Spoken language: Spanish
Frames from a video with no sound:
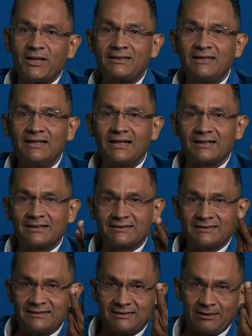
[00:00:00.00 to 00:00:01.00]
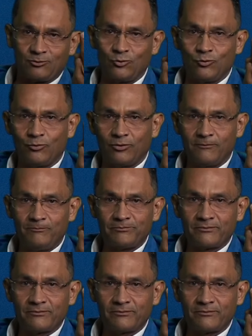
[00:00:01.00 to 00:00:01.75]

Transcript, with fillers: de mentira que tuvo